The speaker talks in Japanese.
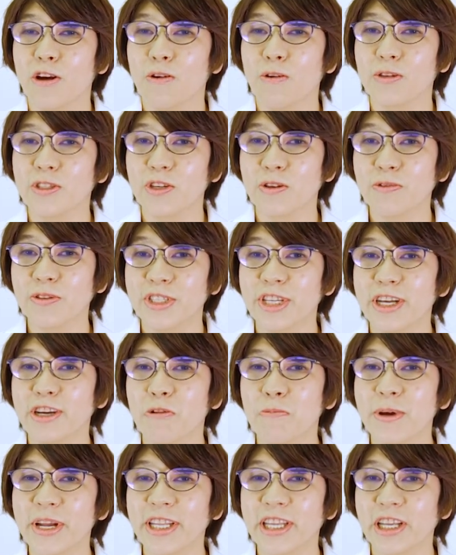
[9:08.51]
お食事
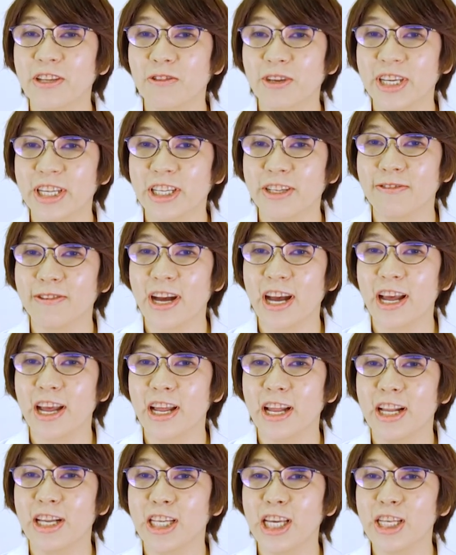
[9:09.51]
困った時には
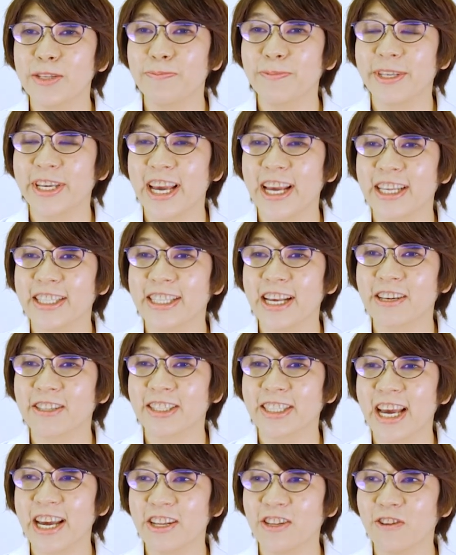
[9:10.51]
レシピ検
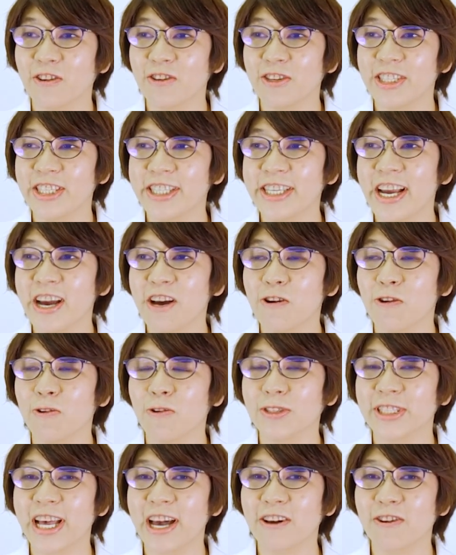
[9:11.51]
索サイトチアを
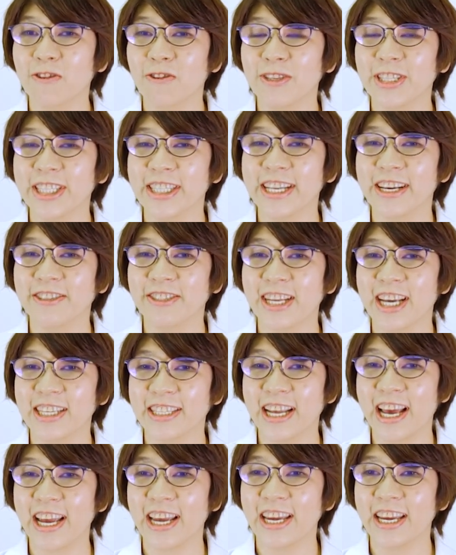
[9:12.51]
ご参考にしてくだ
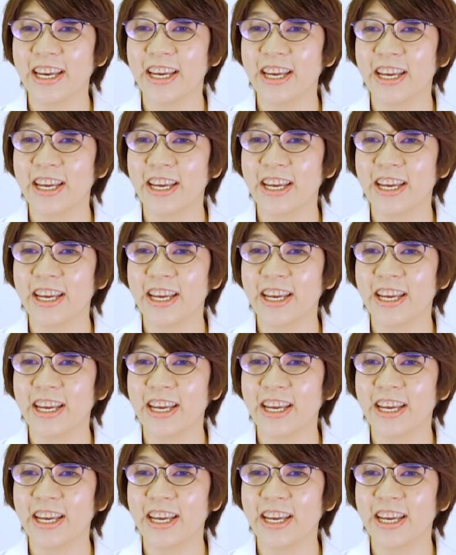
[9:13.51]
さい。